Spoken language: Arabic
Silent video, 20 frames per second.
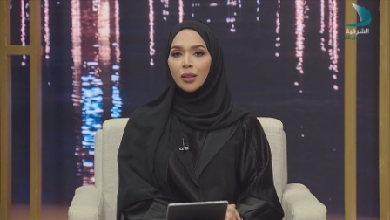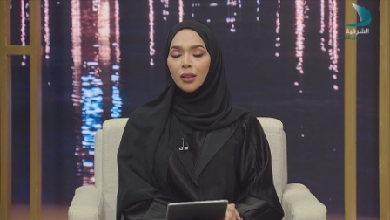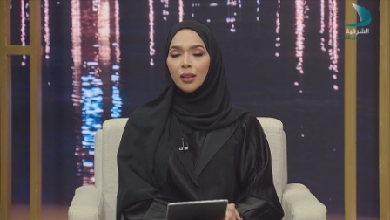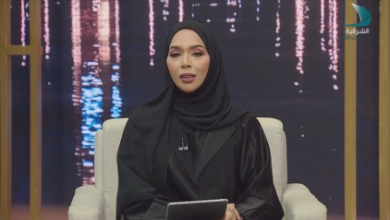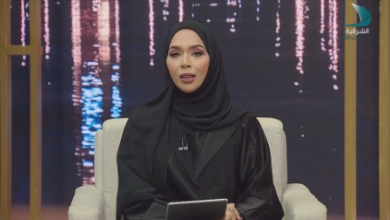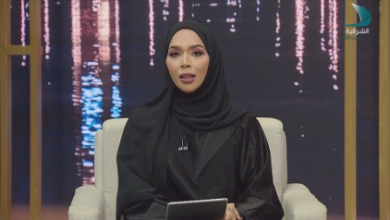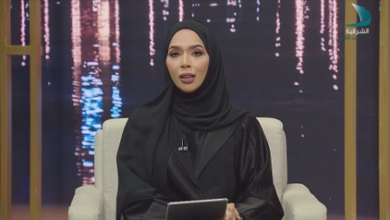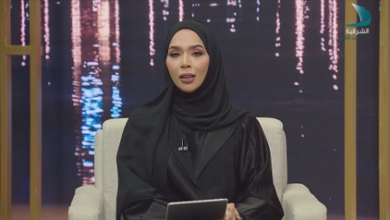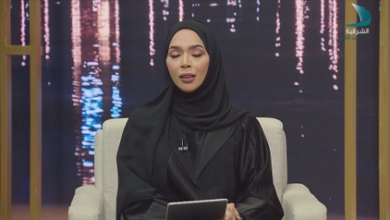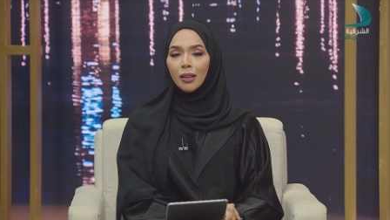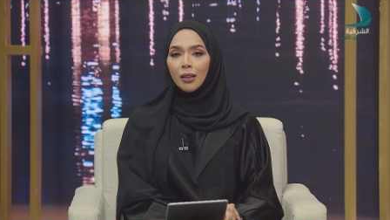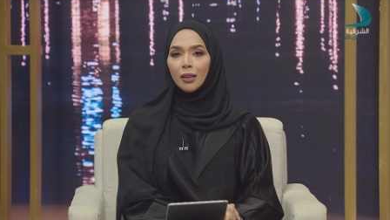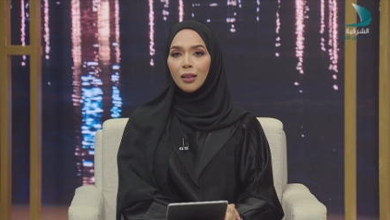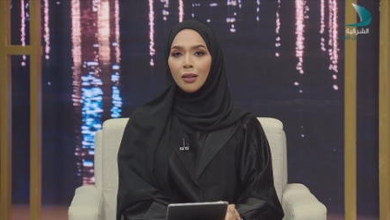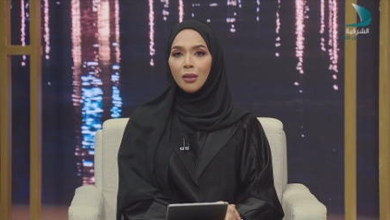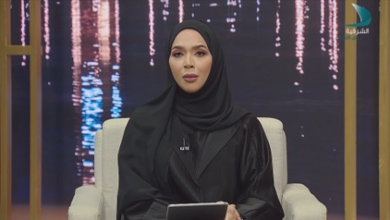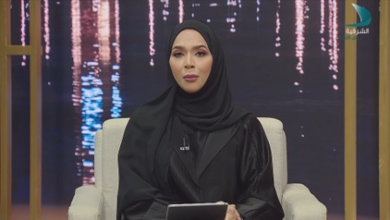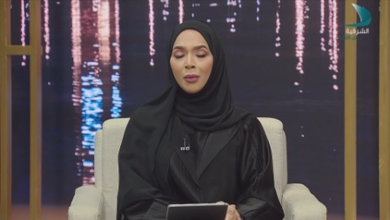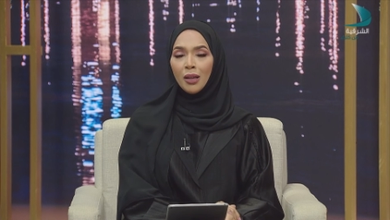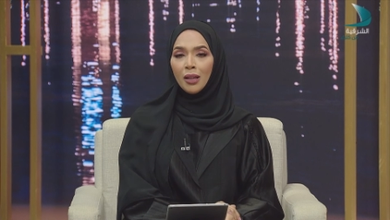
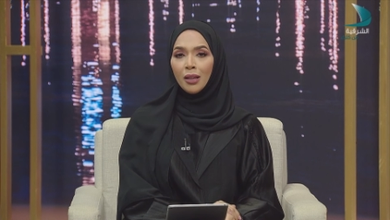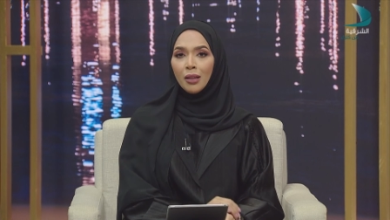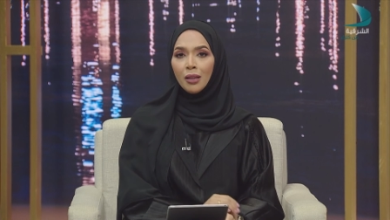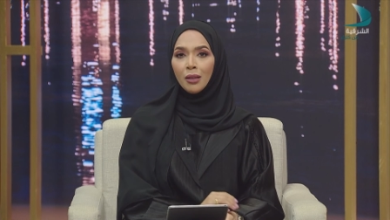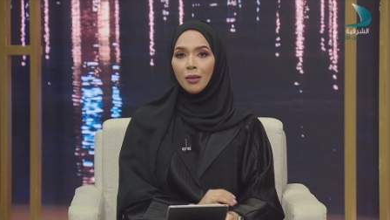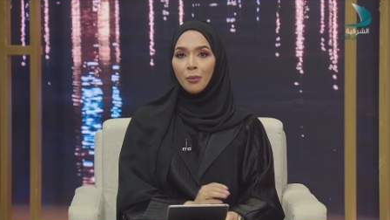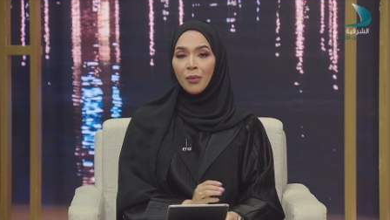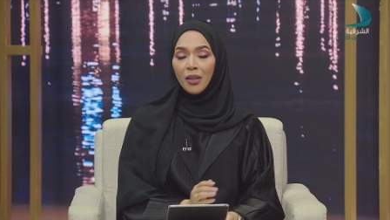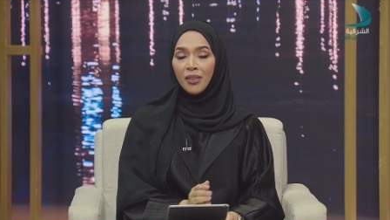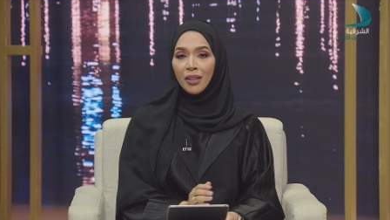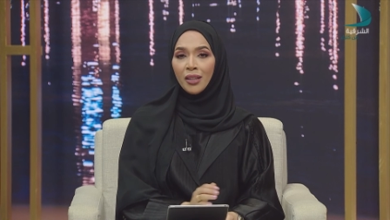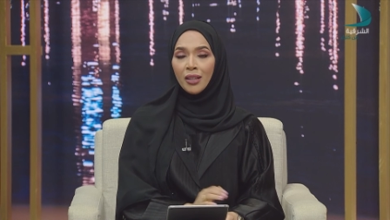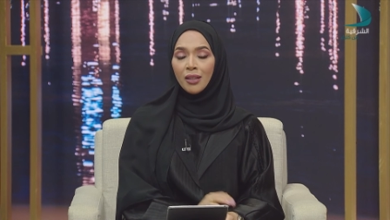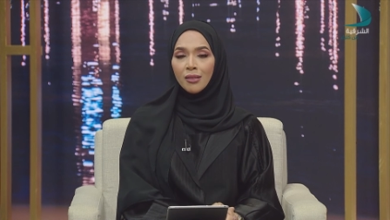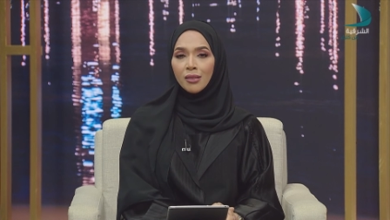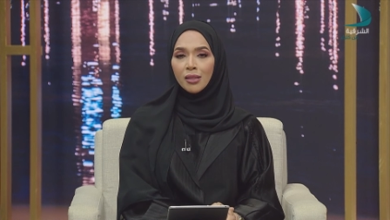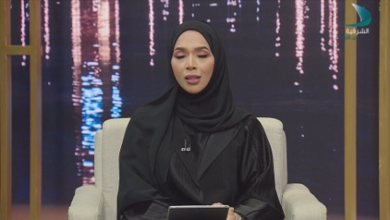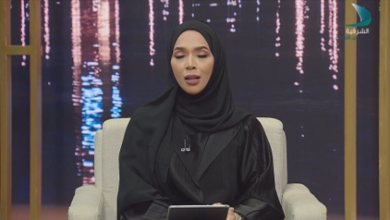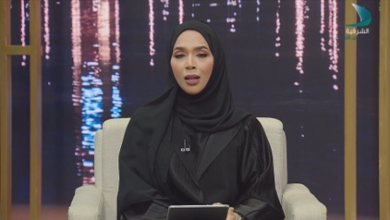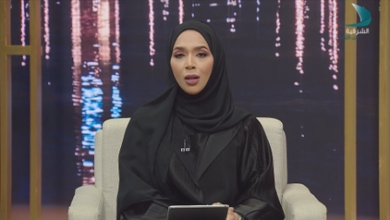الحقيقة مع ما
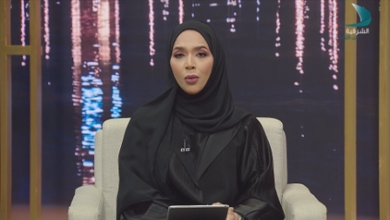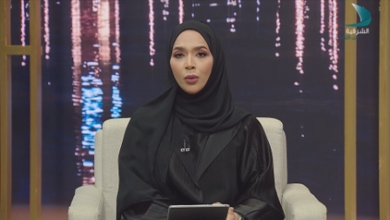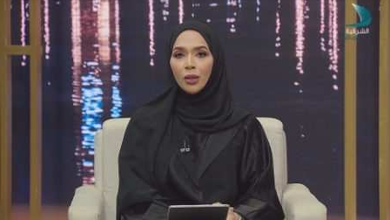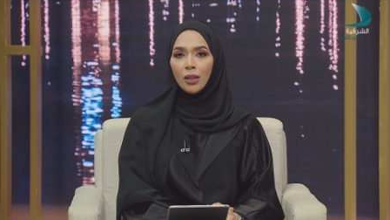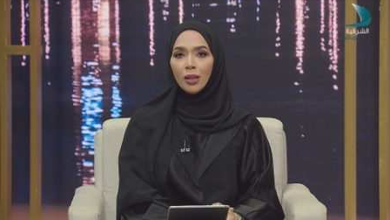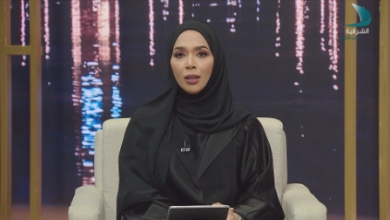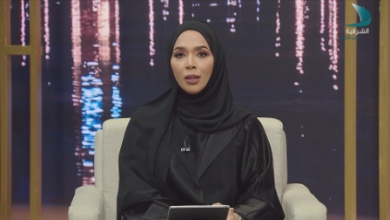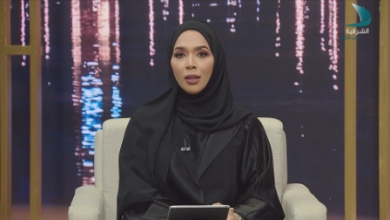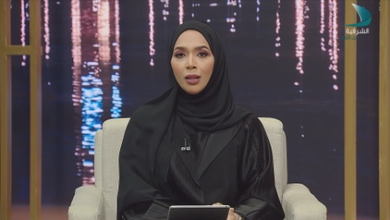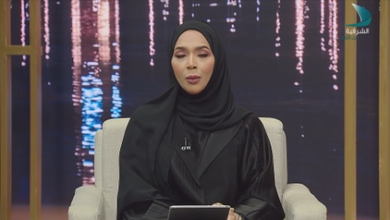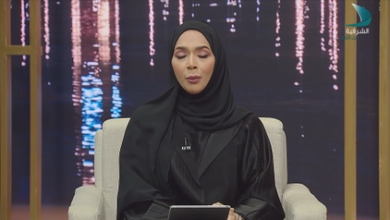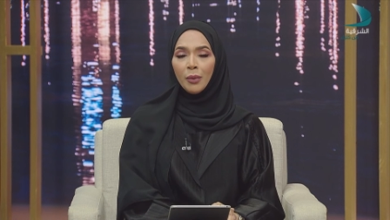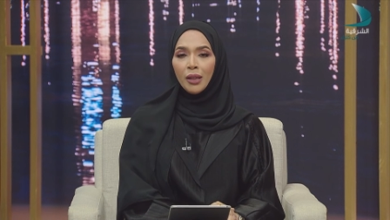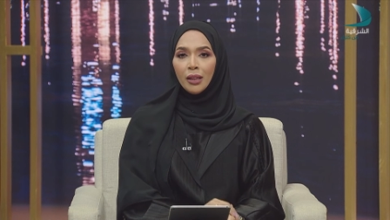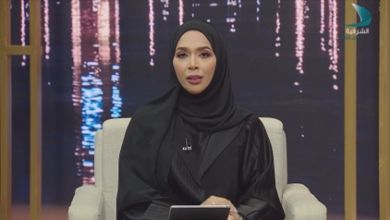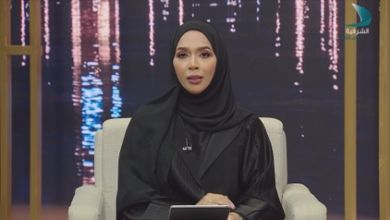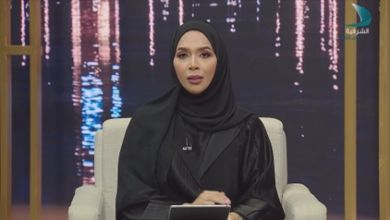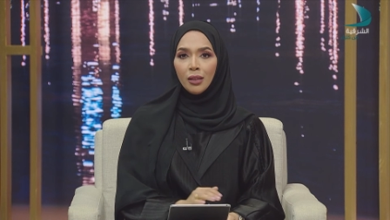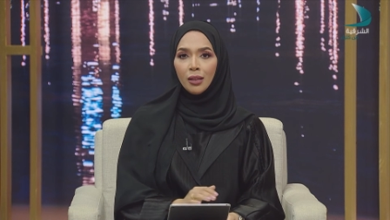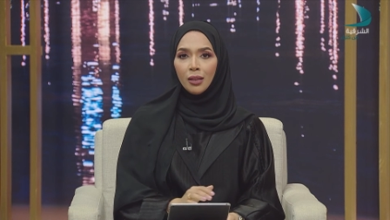ذكرت حول
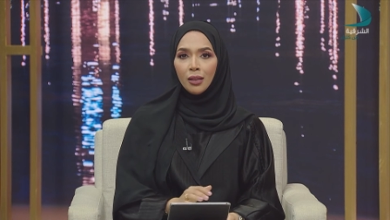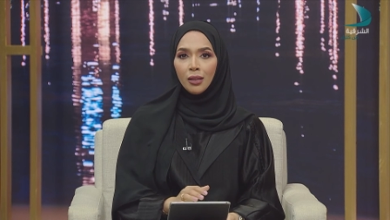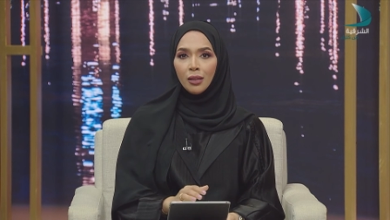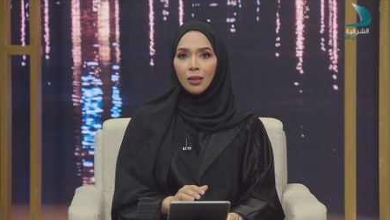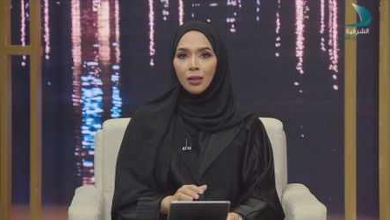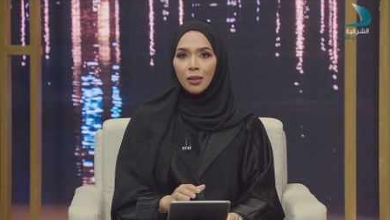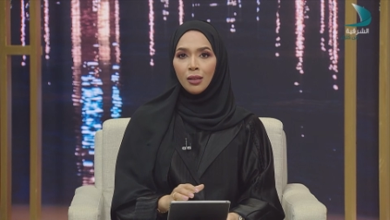بأن آه،